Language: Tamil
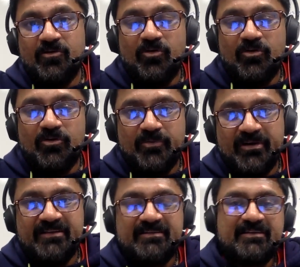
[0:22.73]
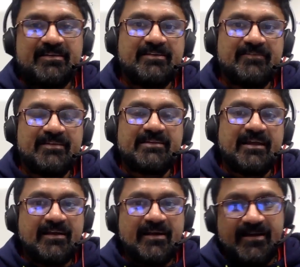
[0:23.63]
கோல்டு புல்லியன்ஸ் அதாவது வந்து
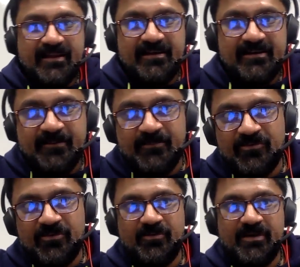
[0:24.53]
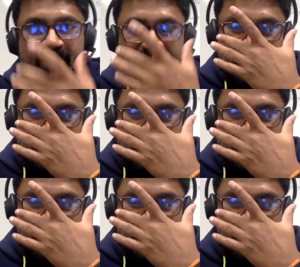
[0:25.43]
தங்க கட்டிகள்னு நம்ம சொல்லுவோம் இல்லையா